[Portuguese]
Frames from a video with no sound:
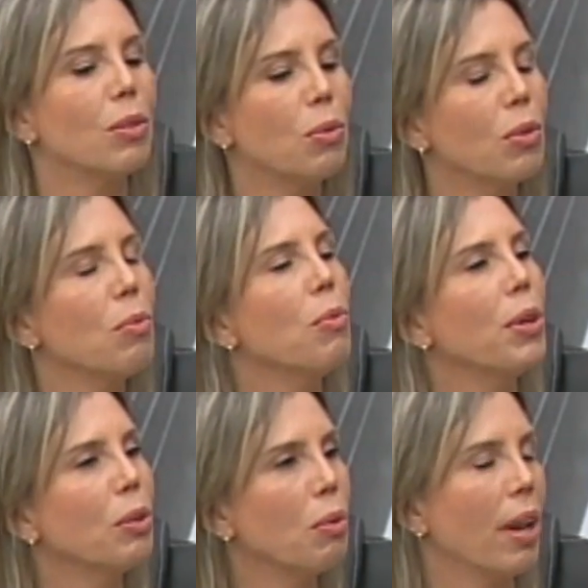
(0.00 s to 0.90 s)
tudo
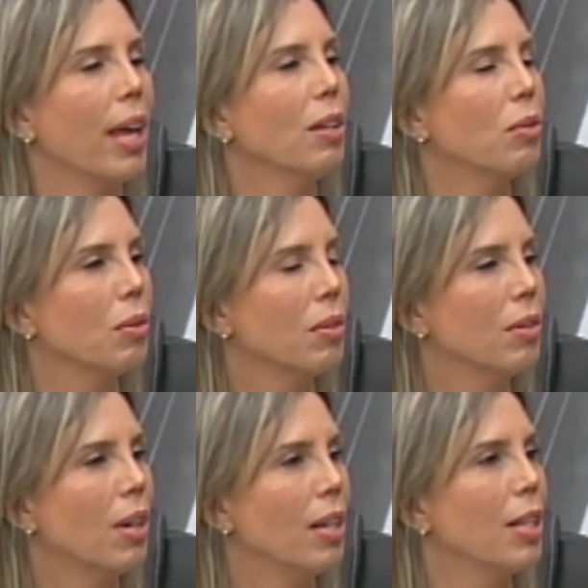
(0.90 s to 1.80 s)
muito lento,
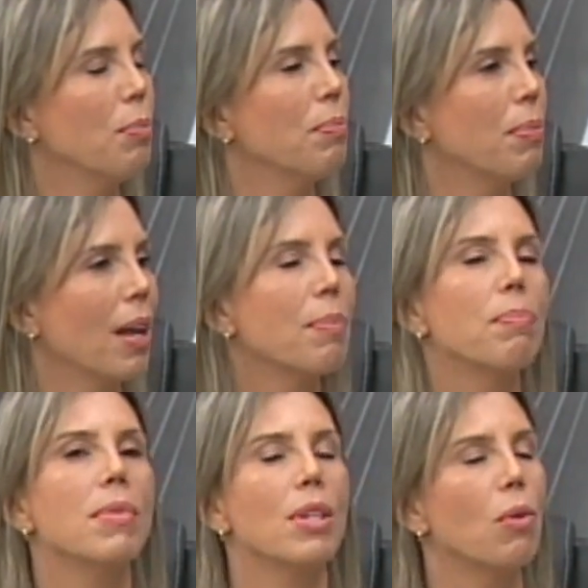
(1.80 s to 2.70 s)
até para
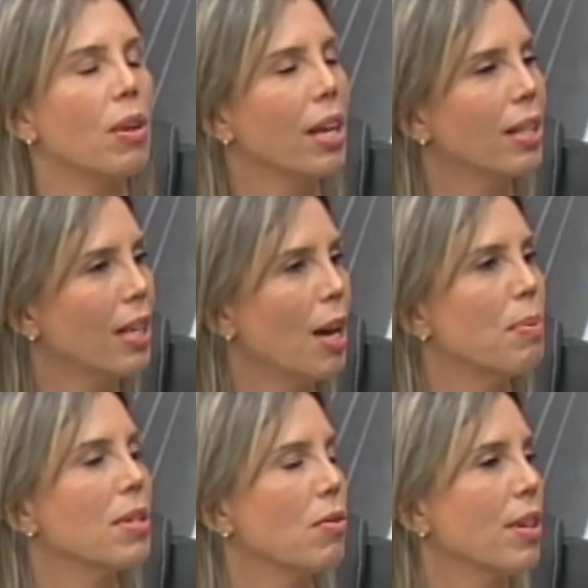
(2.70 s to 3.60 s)
se conectar,
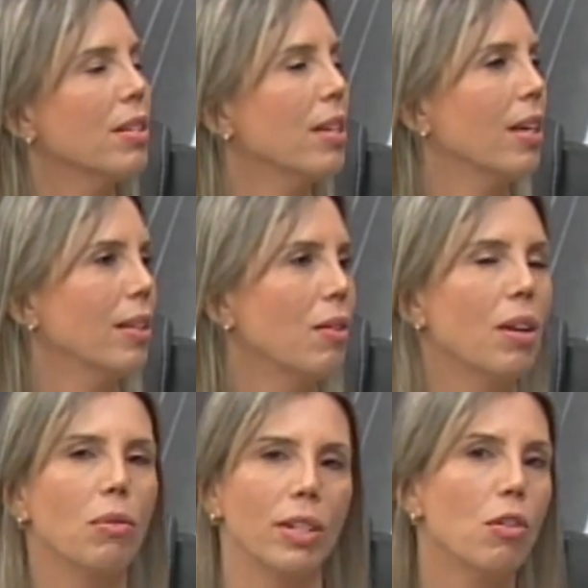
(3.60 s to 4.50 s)
para se conhecer. Então,
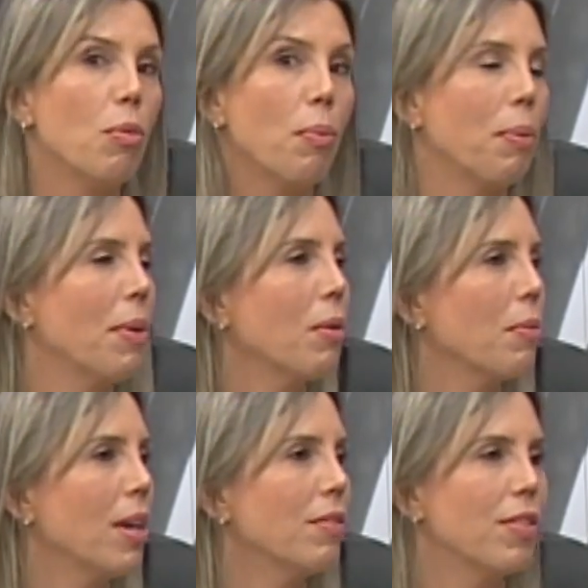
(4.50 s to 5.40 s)
claro. ela não tem como, no primeiro
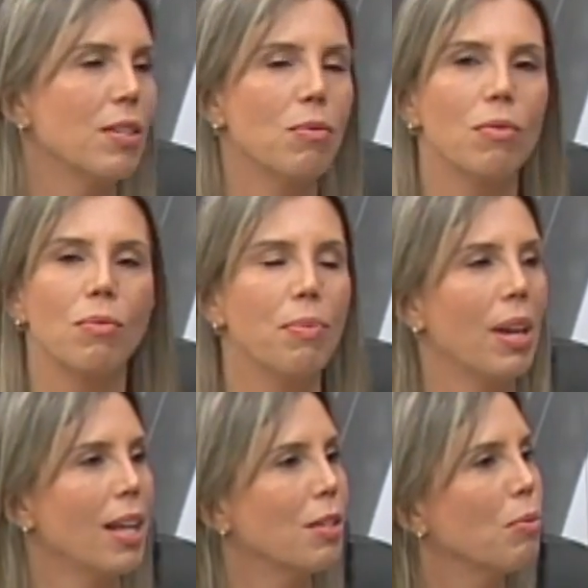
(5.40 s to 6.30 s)
mês, fazer um, um
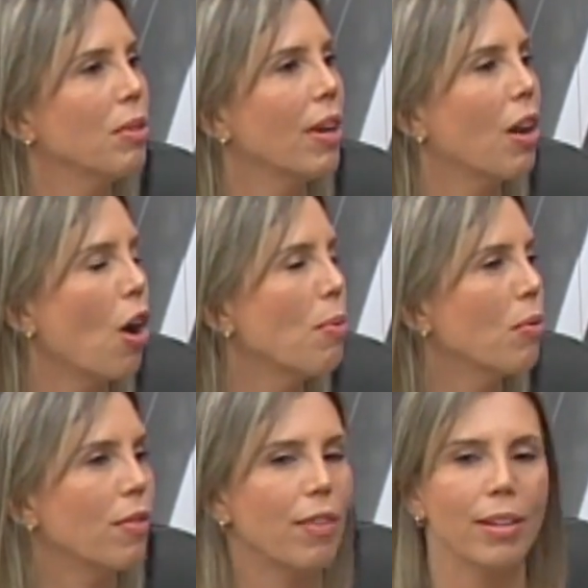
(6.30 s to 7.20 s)
pilates muito
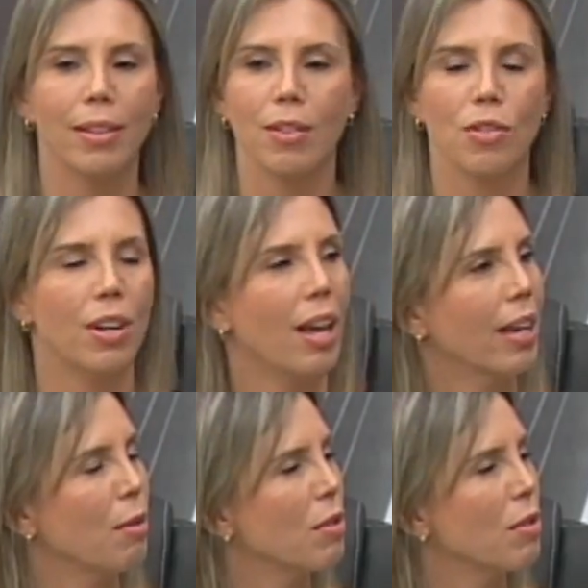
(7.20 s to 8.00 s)
aeróbico, que vai ter, gerar queima